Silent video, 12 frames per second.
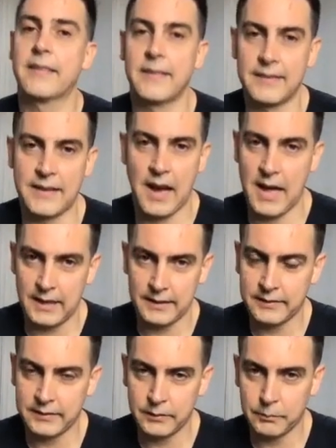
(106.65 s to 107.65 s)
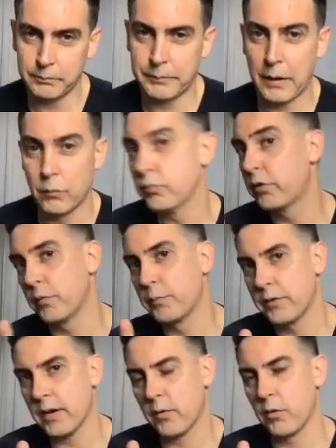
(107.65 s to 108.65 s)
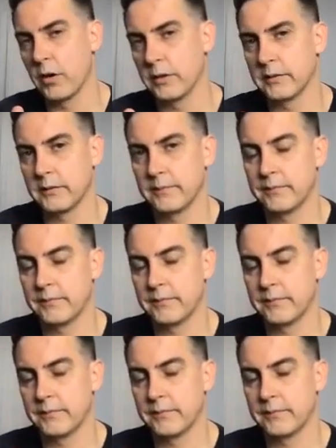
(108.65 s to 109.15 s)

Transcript: escalas para um tipo de acorde.